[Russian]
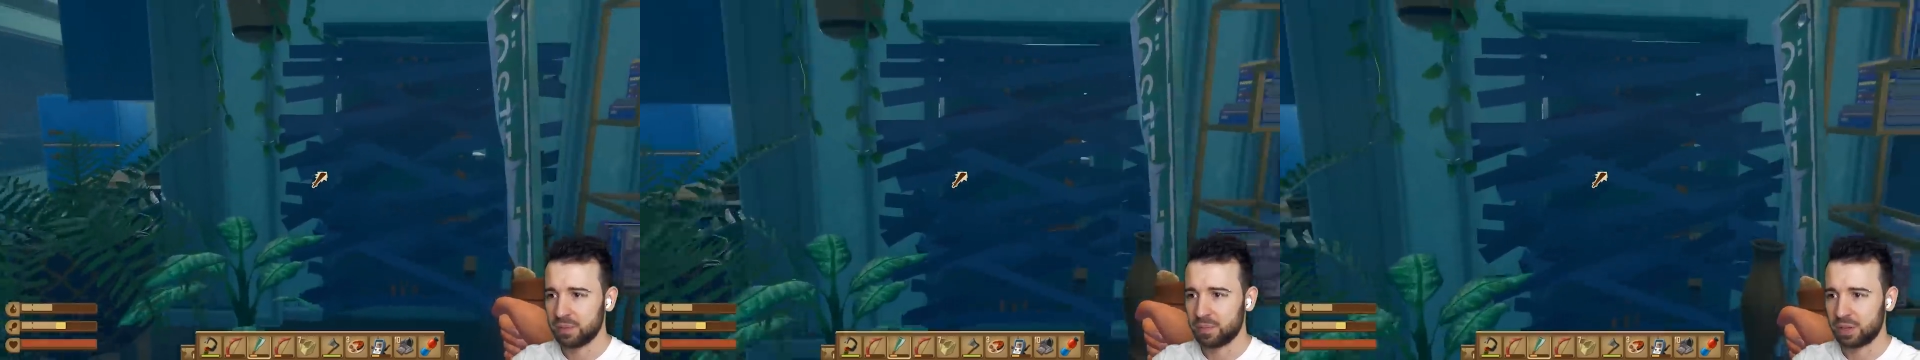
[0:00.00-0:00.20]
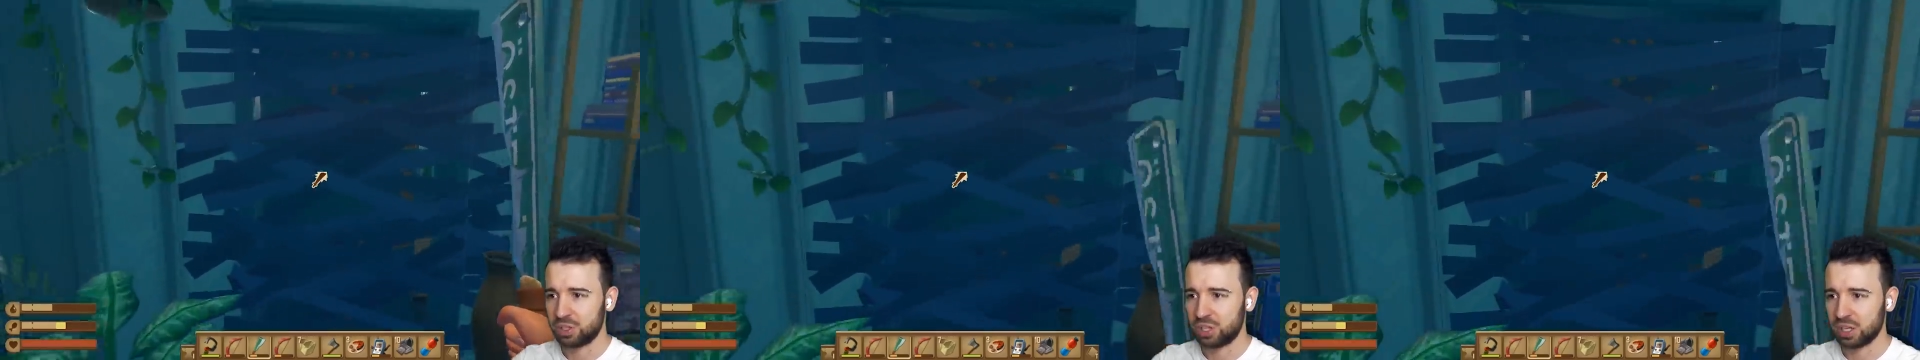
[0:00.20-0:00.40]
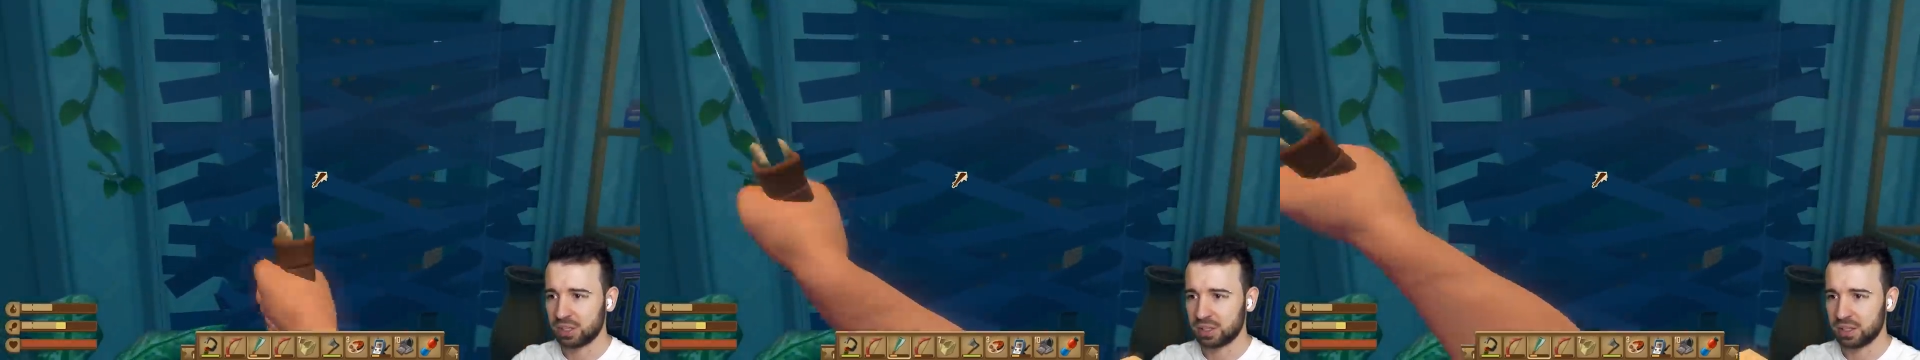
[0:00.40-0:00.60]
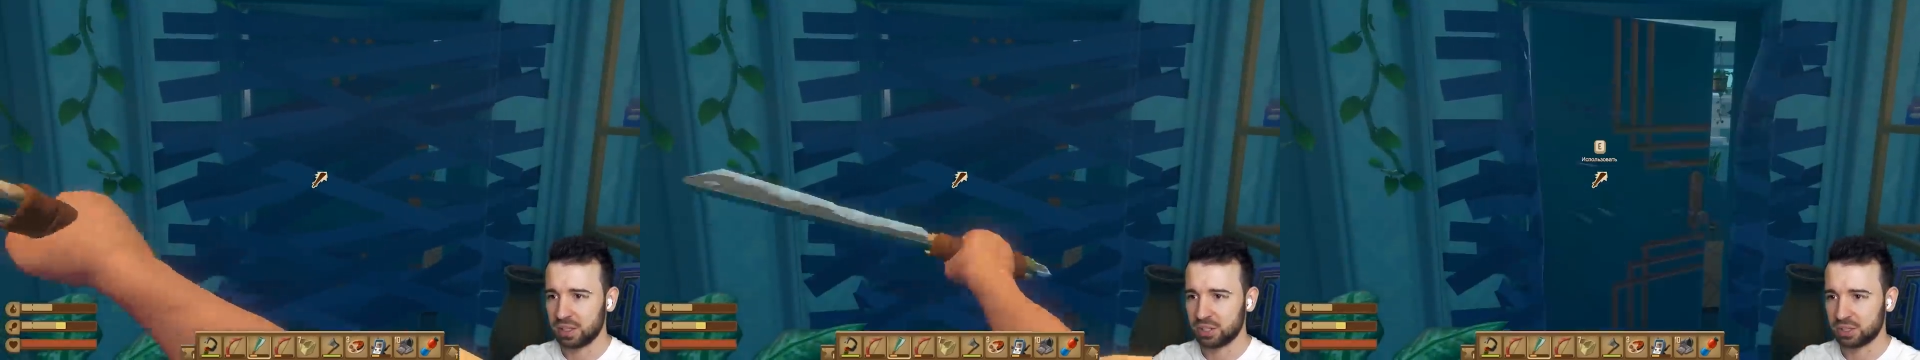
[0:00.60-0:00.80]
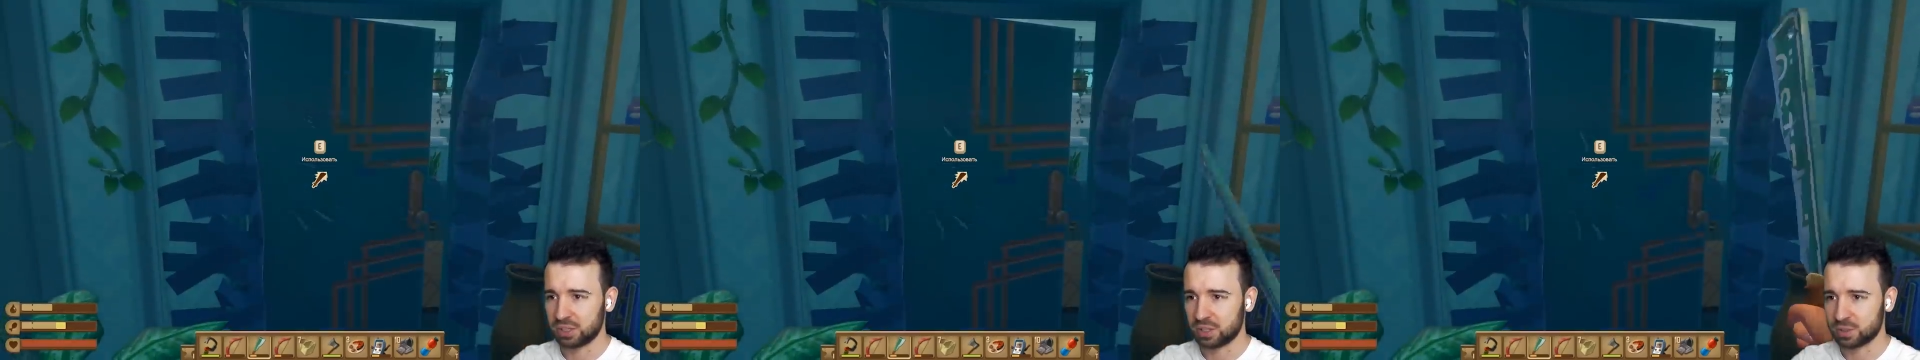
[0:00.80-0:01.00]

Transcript: Мачете.